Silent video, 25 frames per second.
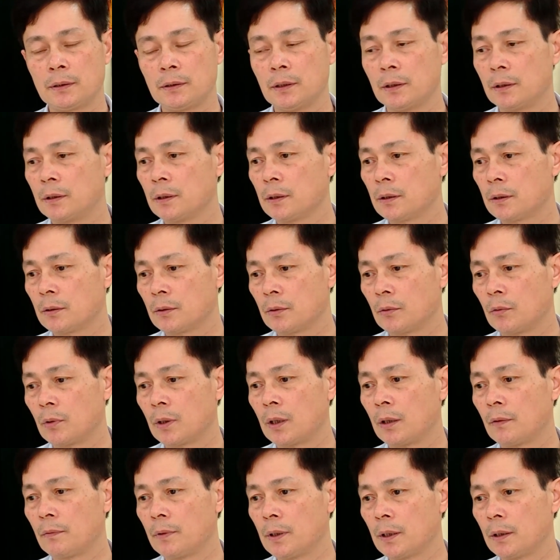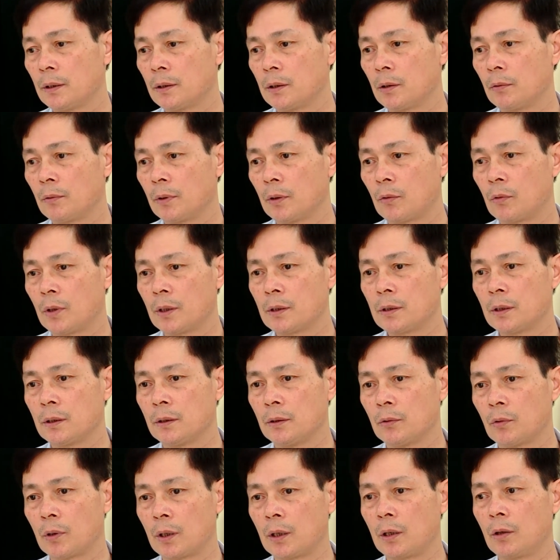nhận thức của đảng viên trong cái quá
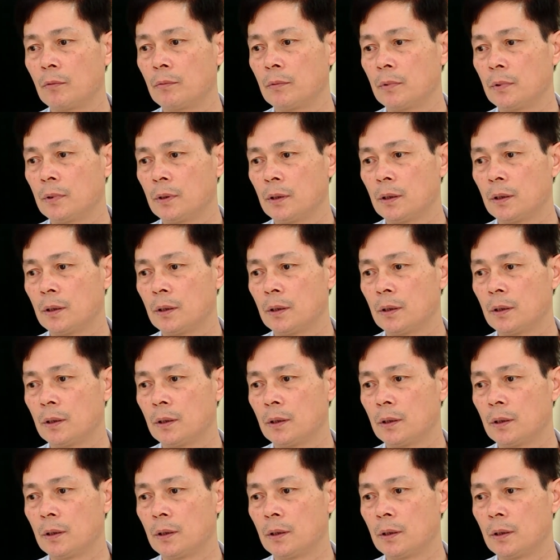trình hoạt động